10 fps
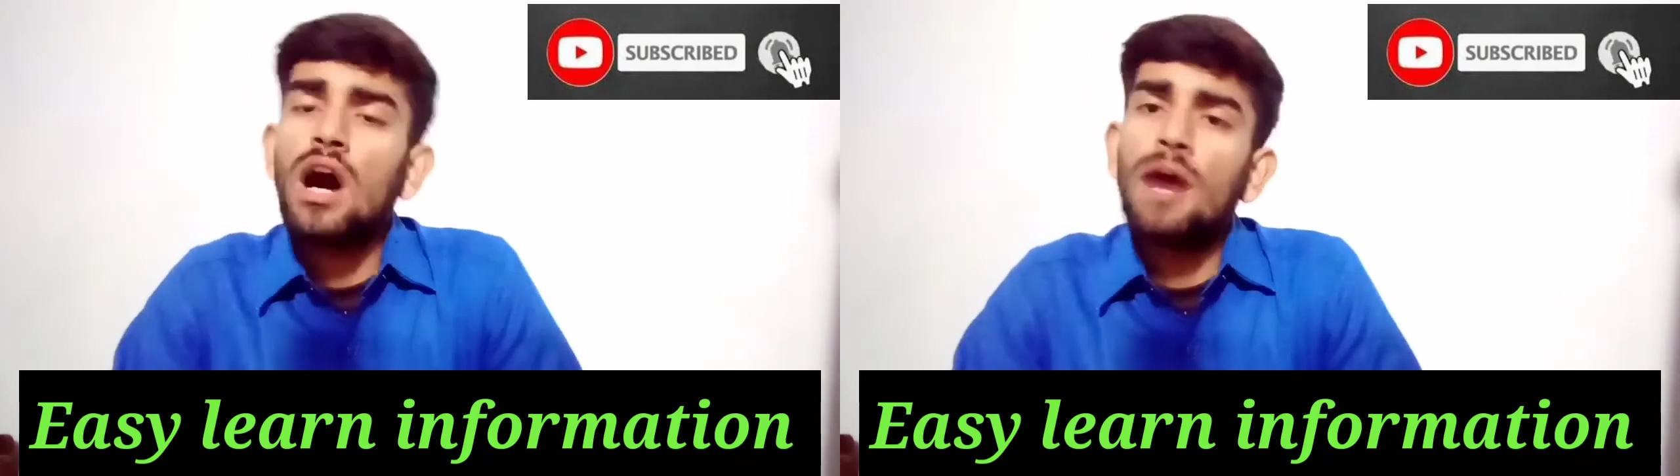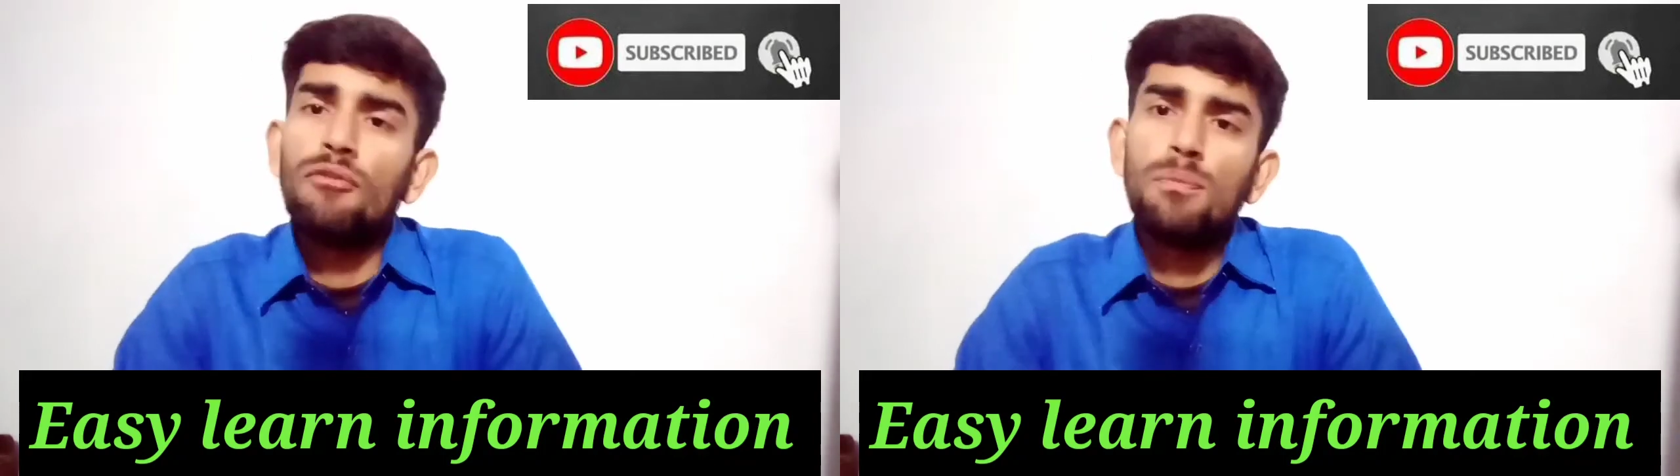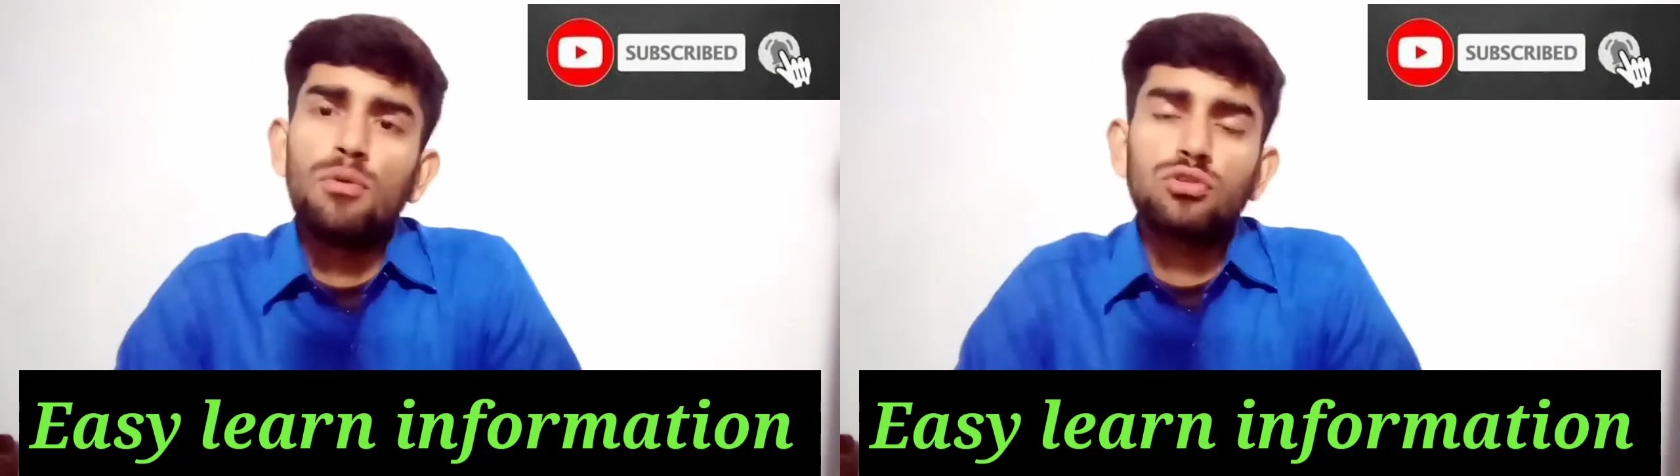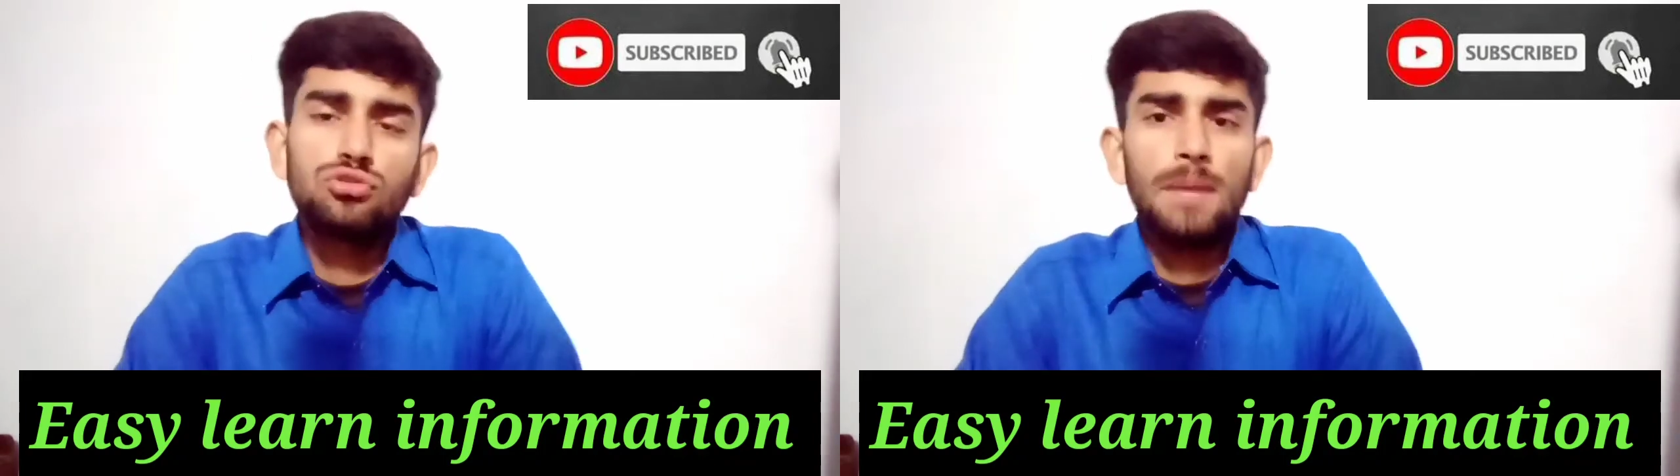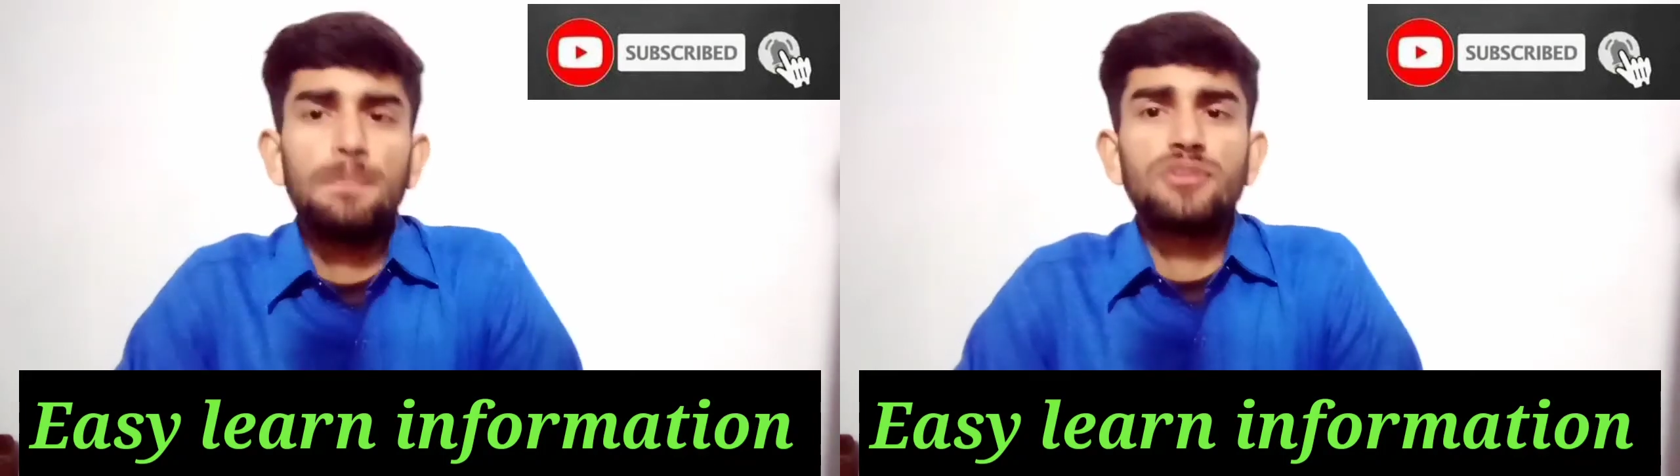आप वो बुक
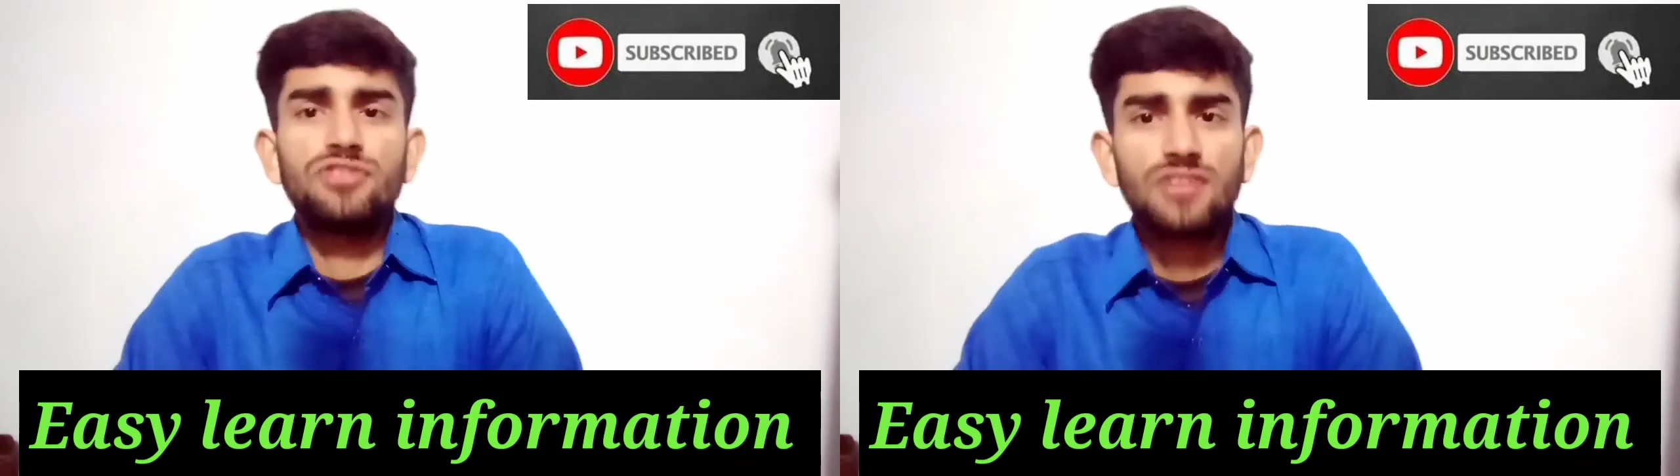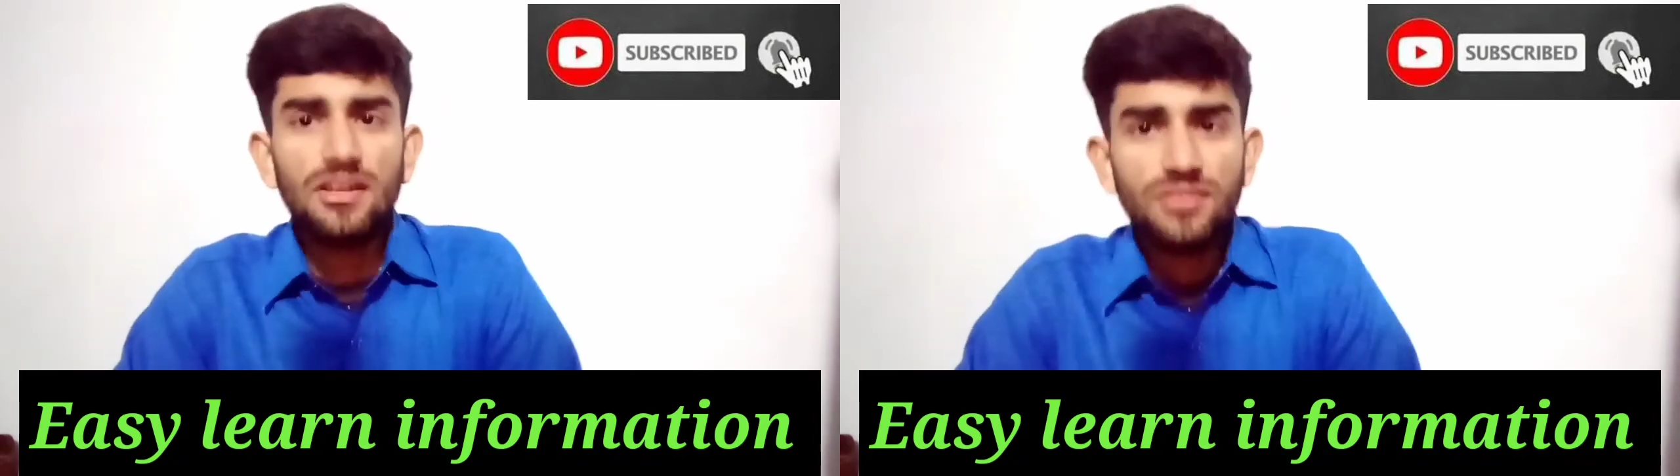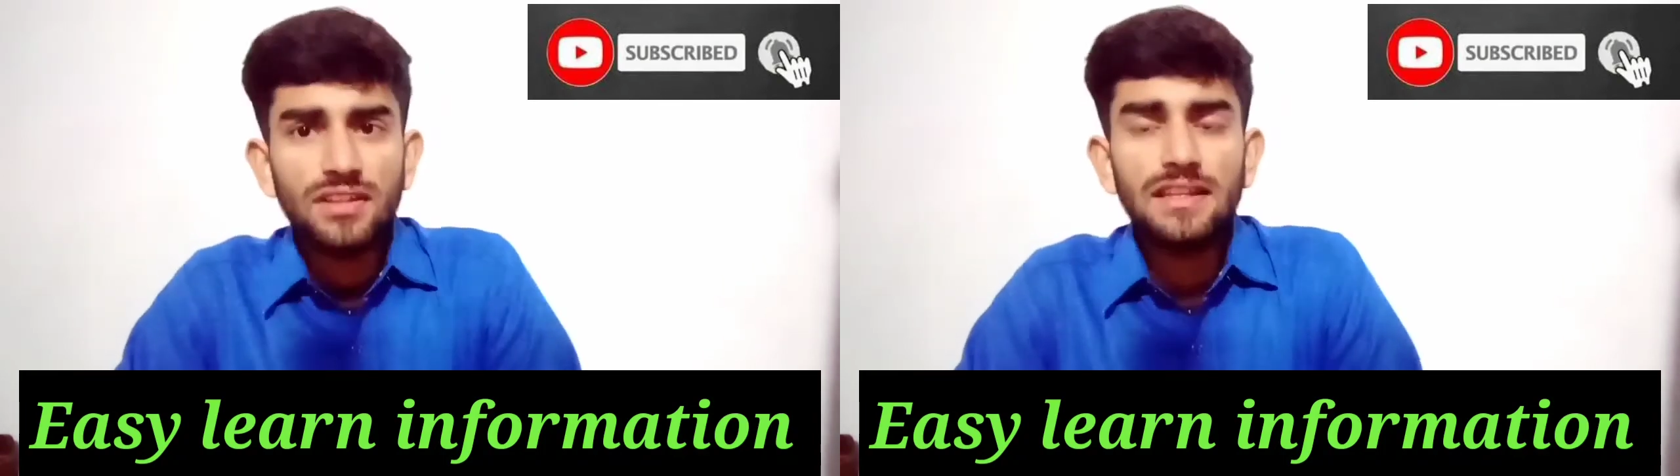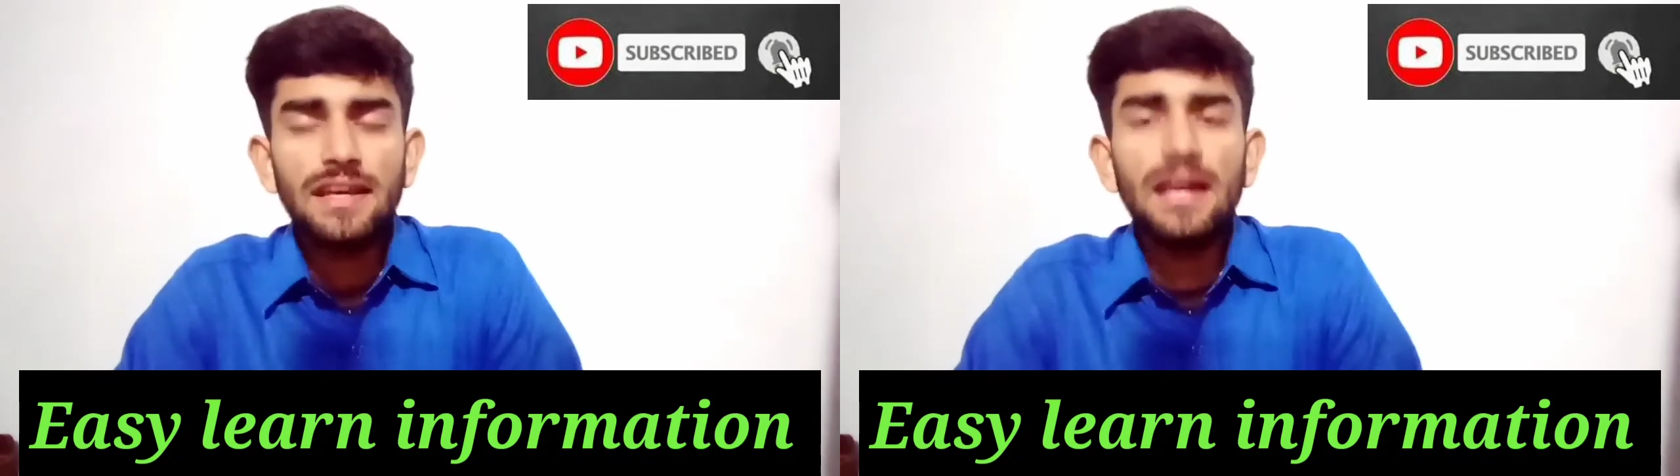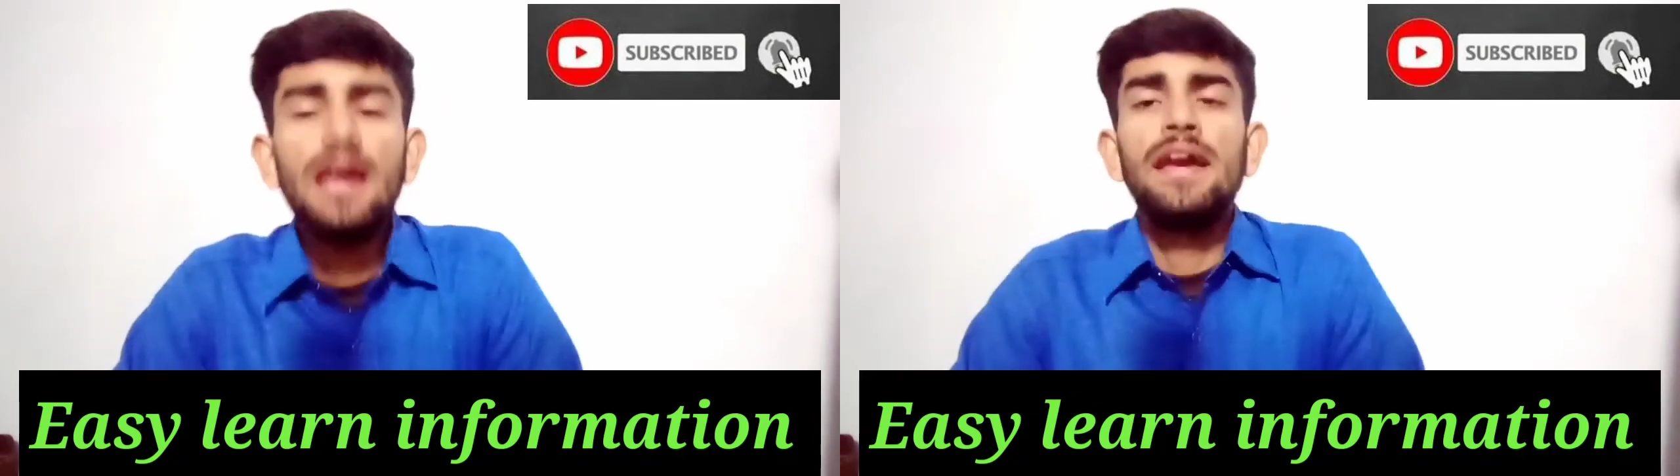जो है परचेज कर सकते
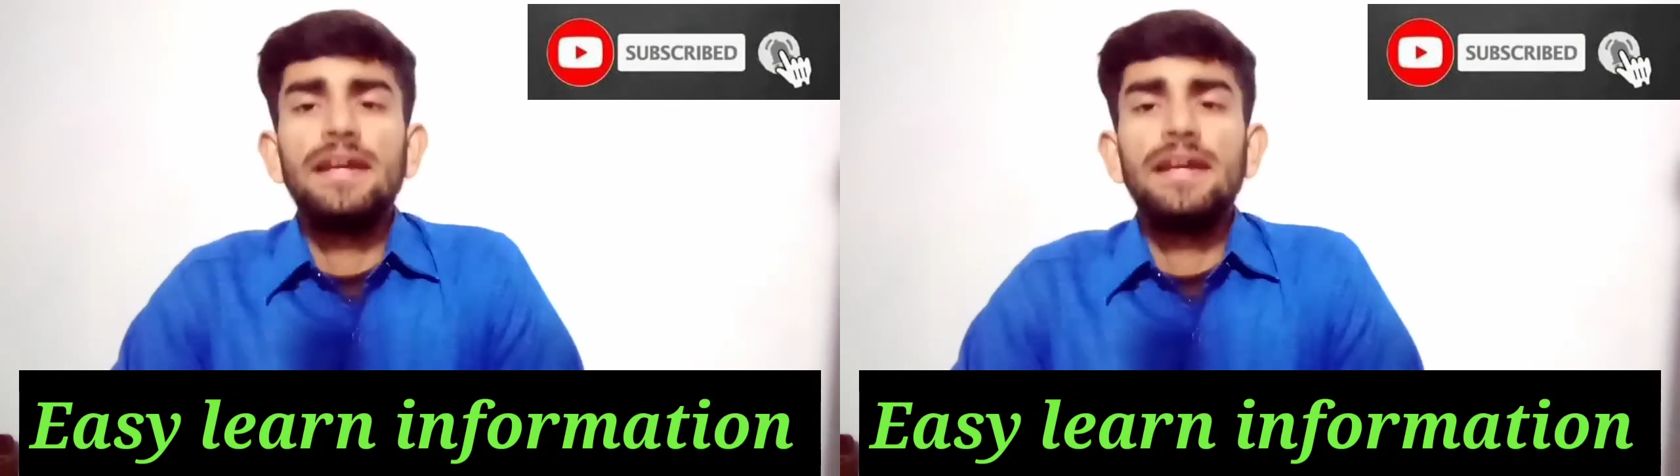हैं